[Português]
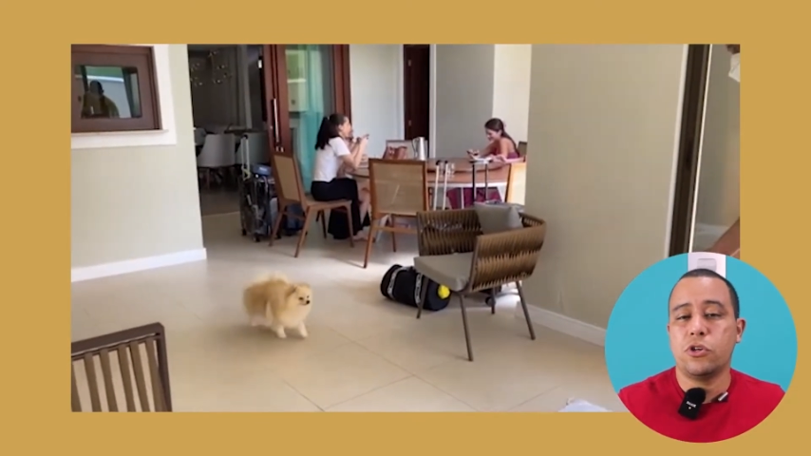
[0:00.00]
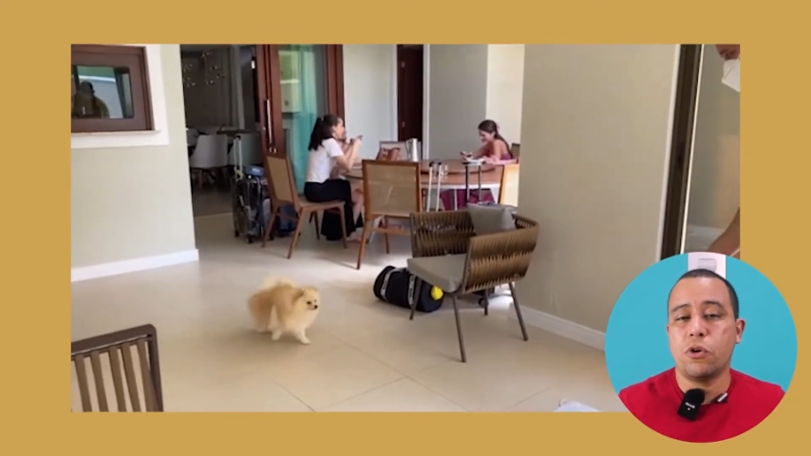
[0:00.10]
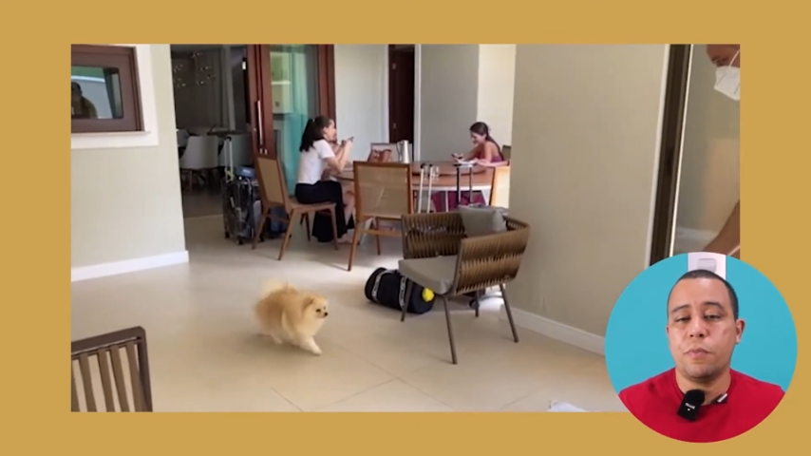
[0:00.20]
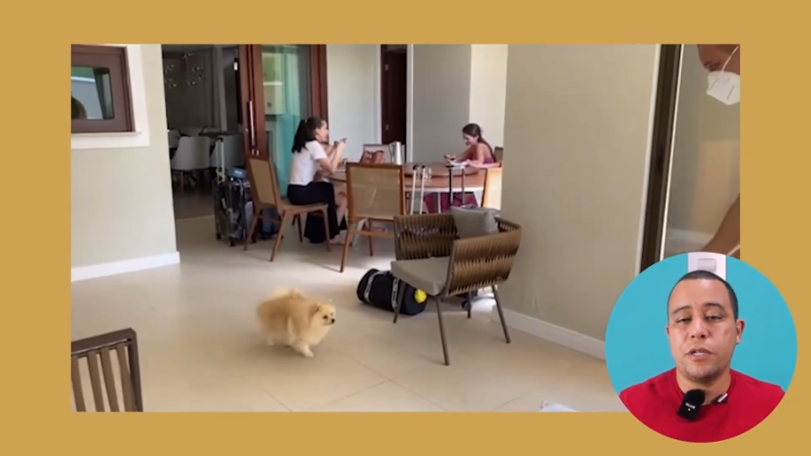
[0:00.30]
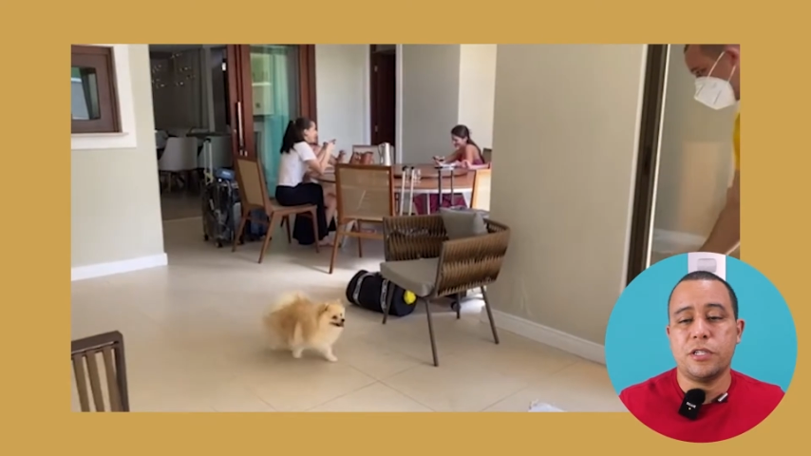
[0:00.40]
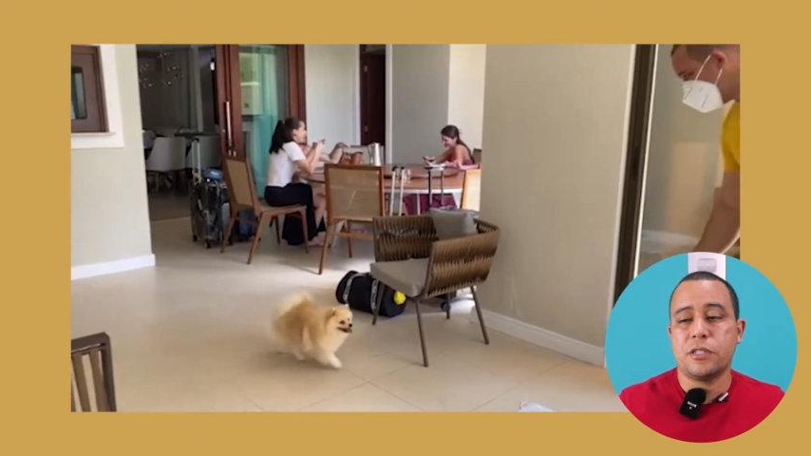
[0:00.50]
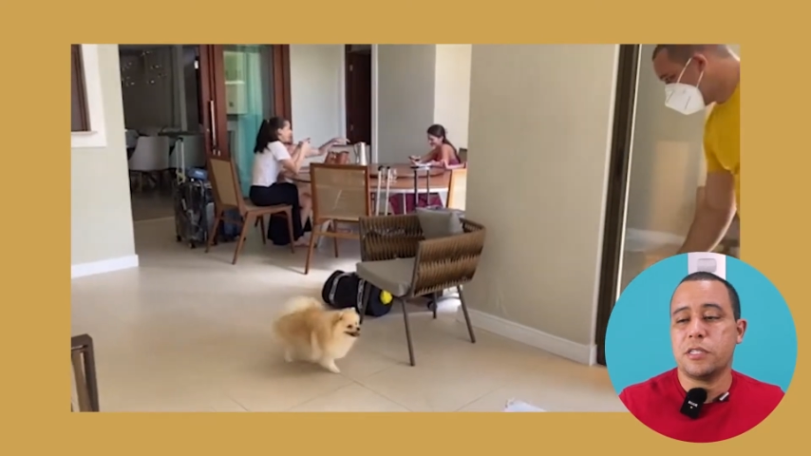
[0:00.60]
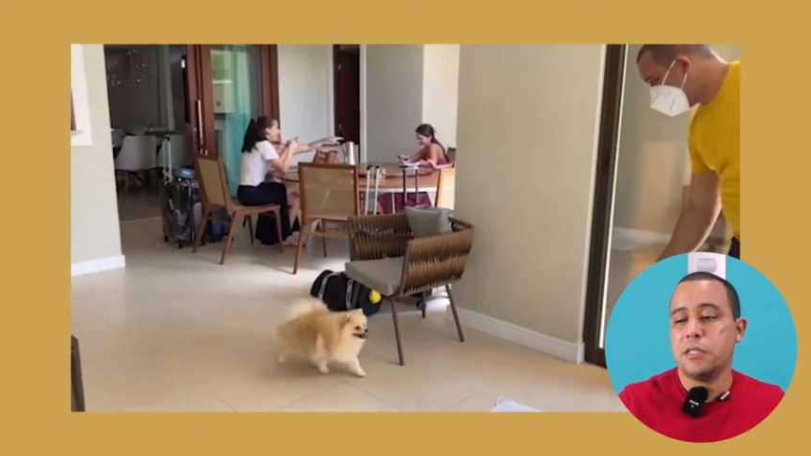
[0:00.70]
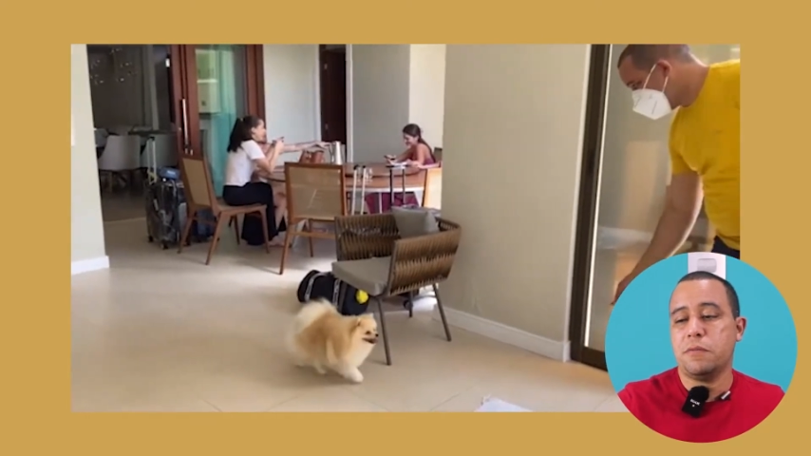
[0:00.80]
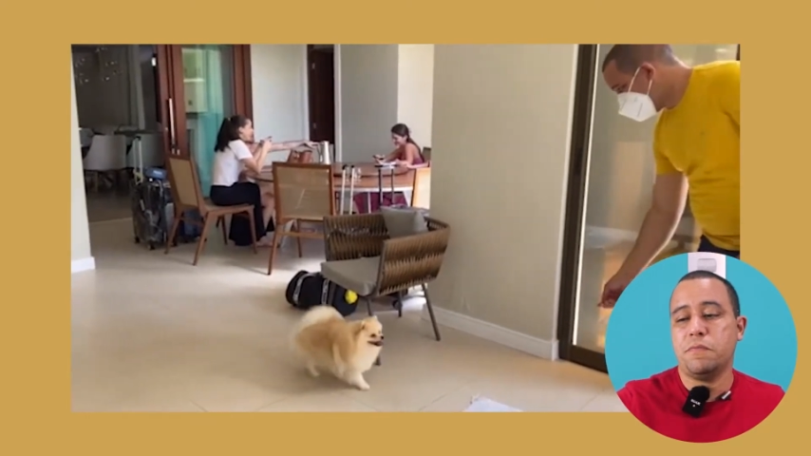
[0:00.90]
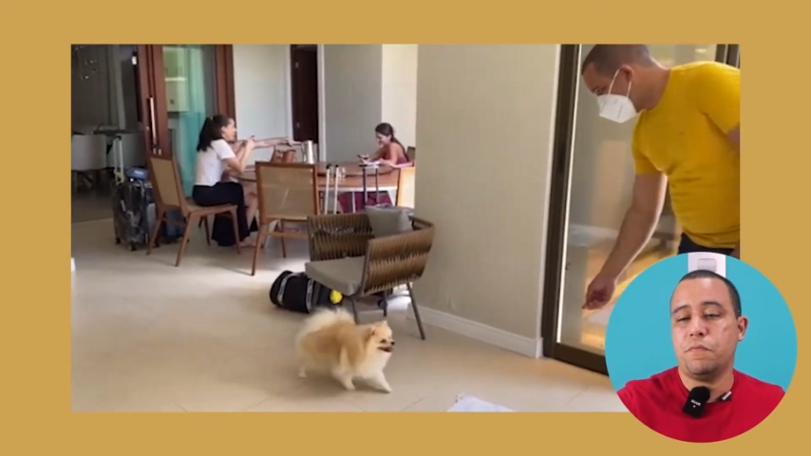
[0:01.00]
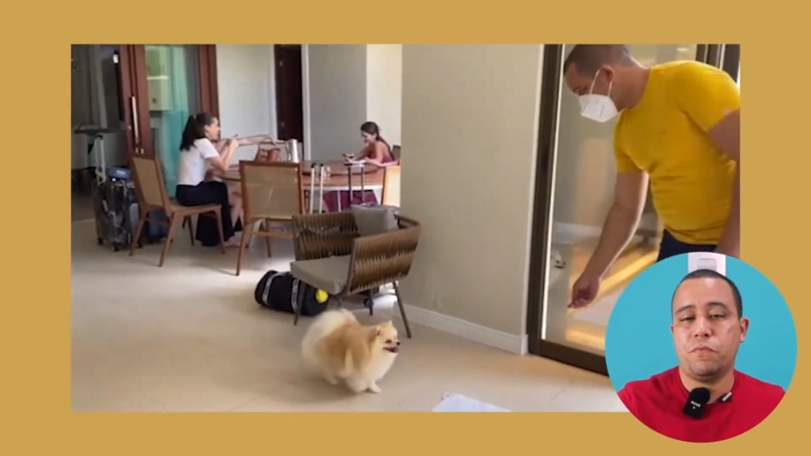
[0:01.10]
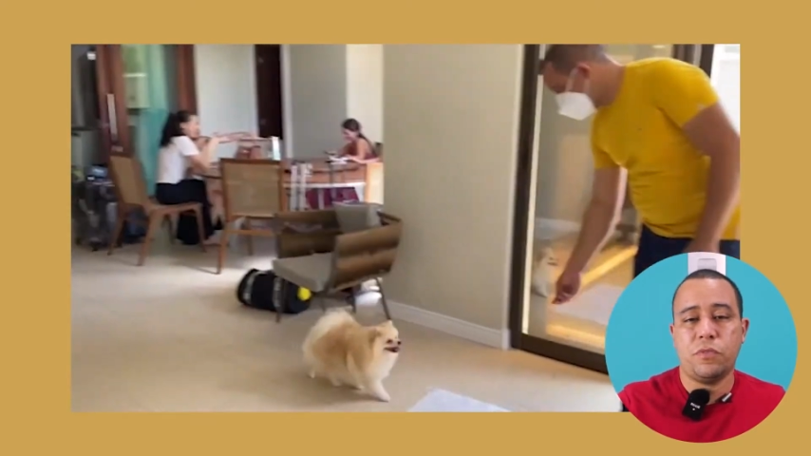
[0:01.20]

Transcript: joga o petisco assim,